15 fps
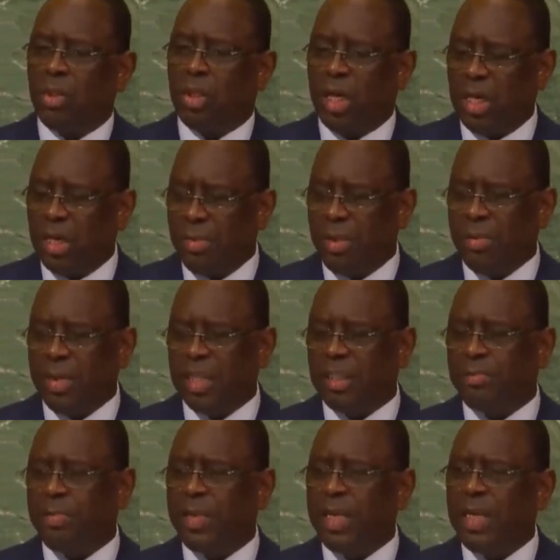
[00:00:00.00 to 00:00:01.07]
Dans le même
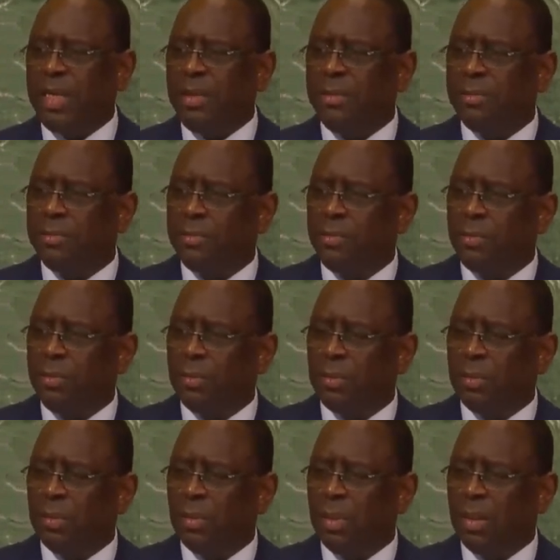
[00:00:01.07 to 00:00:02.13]
esprit,
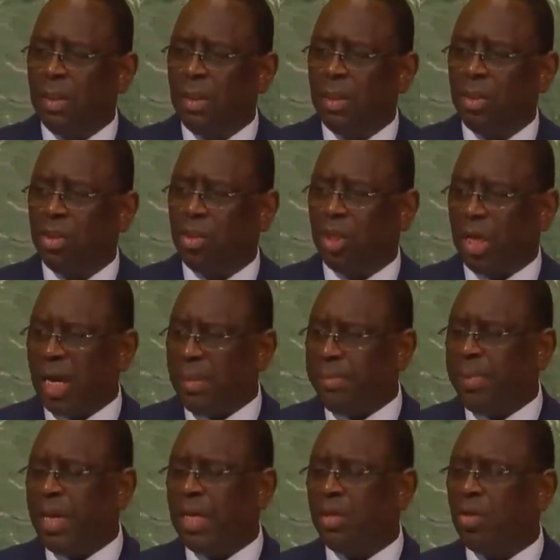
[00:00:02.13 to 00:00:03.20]
je
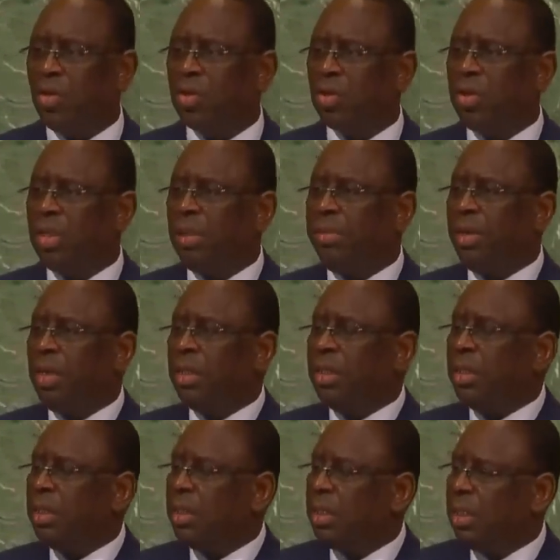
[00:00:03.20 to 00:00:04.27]
rappelle notre
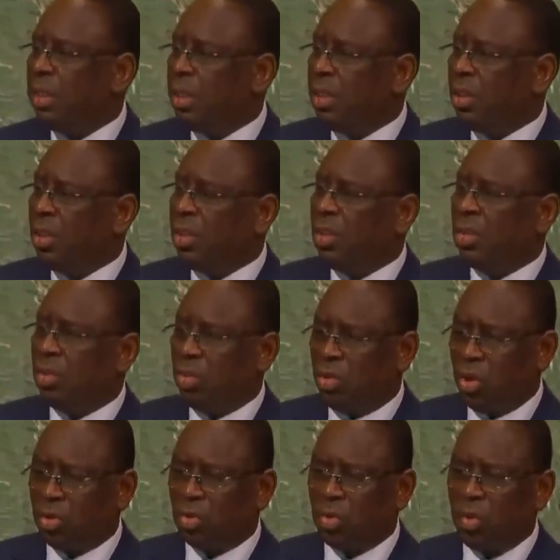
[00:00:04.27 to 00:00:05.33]
demande
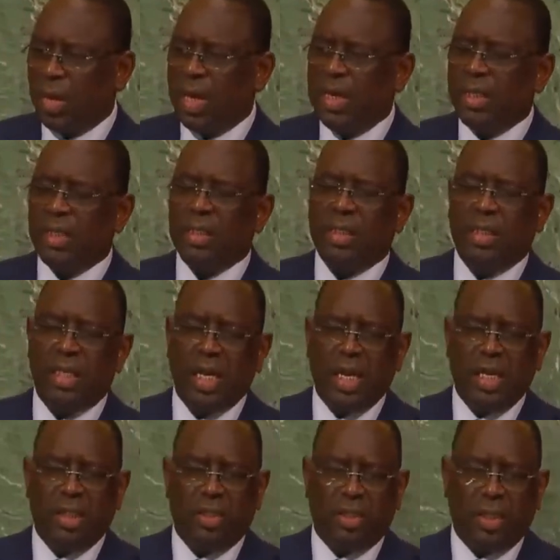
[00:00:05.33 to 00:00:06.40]
d'octroi d'un
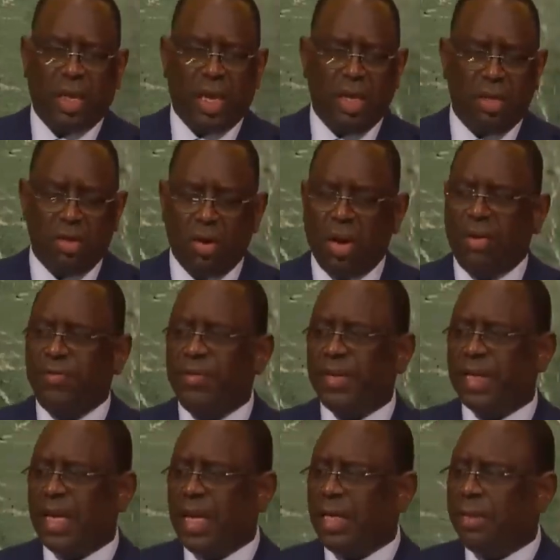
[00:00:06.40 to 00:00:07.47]
siège à l'Union
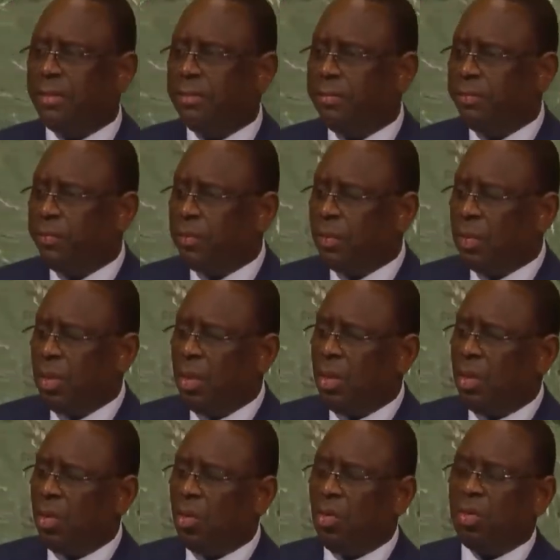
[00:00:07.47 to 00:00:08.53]
africaine
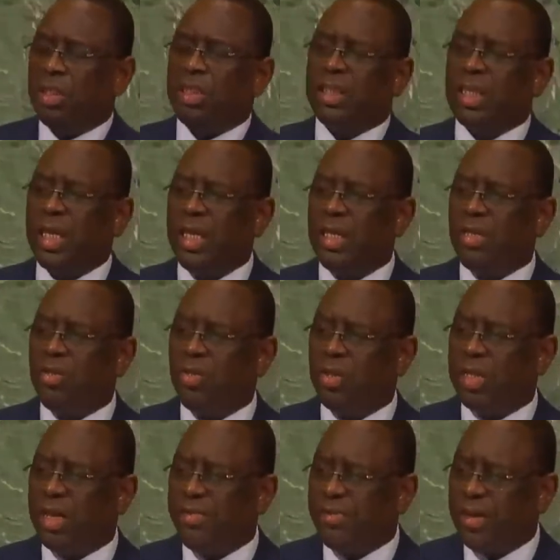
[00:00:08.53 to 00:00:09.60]
au sein du
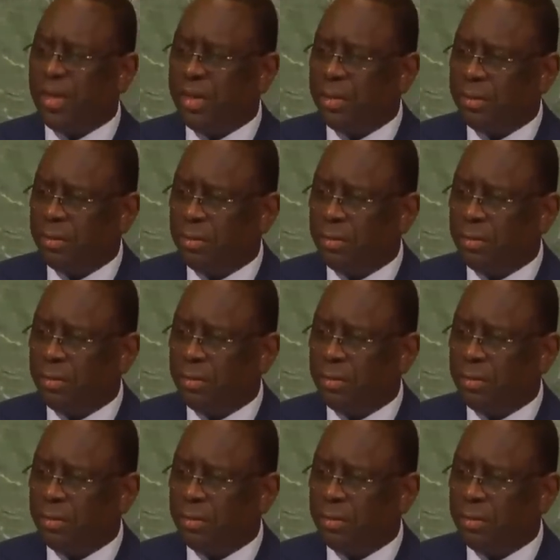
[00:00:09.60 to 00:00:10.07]
G20